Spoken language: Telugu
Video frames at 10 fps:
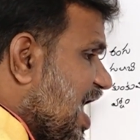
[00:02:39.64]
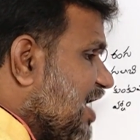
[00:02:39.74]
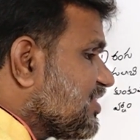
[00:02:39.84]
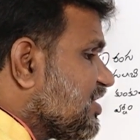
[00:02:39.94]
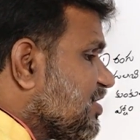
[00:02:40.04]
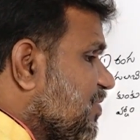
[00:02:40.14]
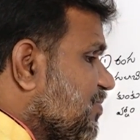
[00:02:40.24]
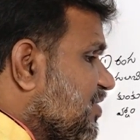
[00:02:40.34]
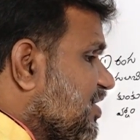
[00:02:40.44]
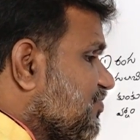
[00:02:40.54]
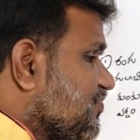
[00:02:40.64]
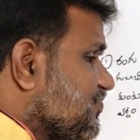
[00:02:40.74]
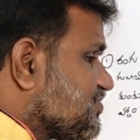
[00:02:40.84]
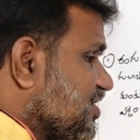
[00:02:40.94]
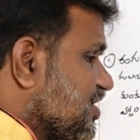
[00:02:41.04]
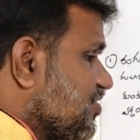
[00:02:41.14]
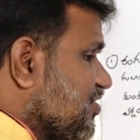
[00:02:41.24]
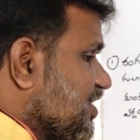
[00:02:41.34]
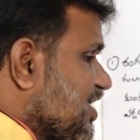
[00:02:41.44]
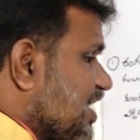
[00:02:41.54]
ఆర్థికపరమైనటువంటి
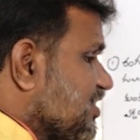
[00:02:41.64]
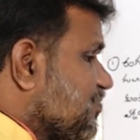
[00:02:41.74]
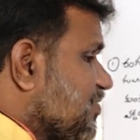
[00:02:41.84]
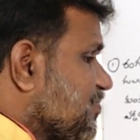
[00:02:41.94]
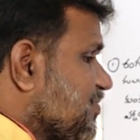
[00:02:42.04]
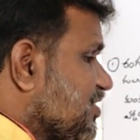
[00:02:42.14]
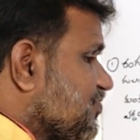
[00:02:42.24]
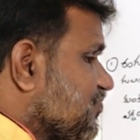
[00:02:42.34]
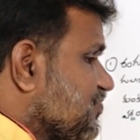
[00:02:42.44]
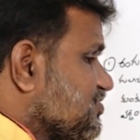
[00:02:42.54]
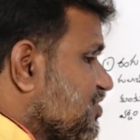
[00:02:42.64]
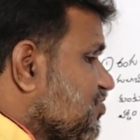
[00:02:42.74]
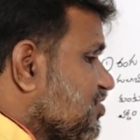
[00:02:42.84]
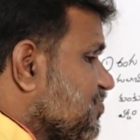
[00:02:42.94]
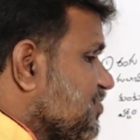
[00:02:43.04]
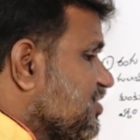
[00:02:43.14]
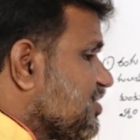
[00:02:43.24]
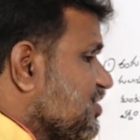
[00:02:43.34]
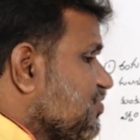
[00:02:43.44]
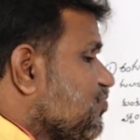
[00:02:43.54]
విషయాల్లోనే ఈ ఆర్థికపరమైనటువంటి విషయాల్లో
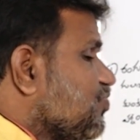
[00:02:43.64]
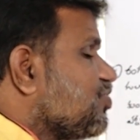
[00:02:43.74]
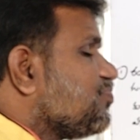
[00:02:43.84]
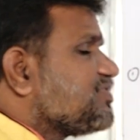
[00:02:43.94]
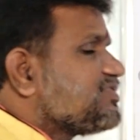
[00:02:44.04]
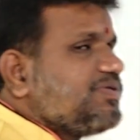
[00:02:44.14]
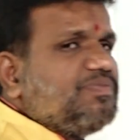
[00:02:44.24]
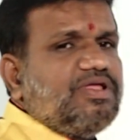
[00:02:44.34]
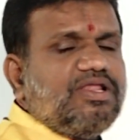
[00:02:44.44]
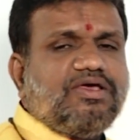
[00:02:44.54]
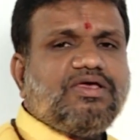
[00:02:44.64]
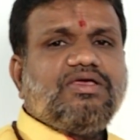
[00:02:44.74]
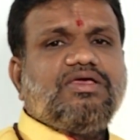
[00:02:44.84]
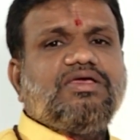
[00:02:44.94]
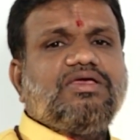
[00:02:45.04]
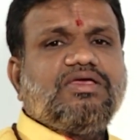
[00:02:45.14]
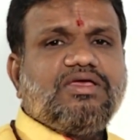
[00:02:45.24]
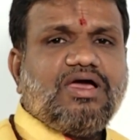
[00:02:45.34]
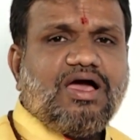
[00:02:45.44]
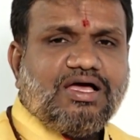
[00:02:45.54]
కొంతమందికి కుటుంబ సభ్యులే
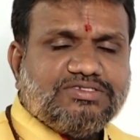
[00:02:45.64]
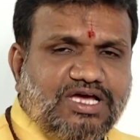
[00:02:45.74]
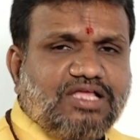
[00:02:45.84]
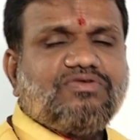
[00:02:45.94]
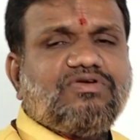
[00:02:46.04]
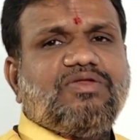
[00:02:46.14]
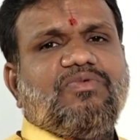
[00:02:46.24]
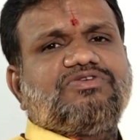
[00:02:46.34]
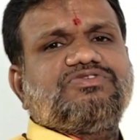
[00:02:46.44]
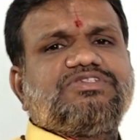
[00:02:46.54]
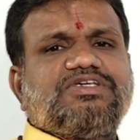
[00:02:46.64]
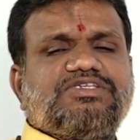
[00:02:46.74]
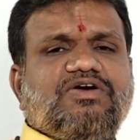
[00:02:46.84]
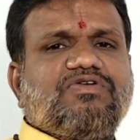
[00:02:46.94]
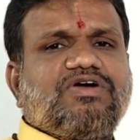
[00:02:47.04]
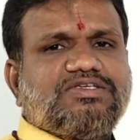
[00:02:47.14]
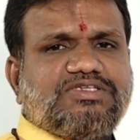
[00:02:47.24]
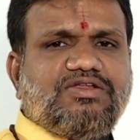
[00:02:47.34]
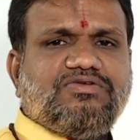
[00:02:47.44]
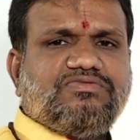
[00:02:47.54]
ఆ జాతకుల్ని మోసం చేసే
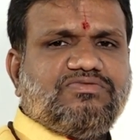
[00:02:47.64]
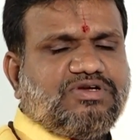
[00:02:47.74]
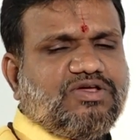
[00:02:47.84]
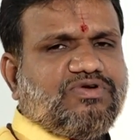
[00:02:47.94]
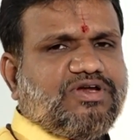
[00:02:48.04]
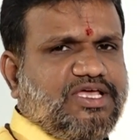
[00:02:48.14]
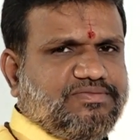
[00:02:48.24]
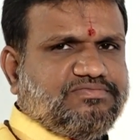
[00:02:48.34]
అవకాశాలు ఉంటూ ఉంటాయి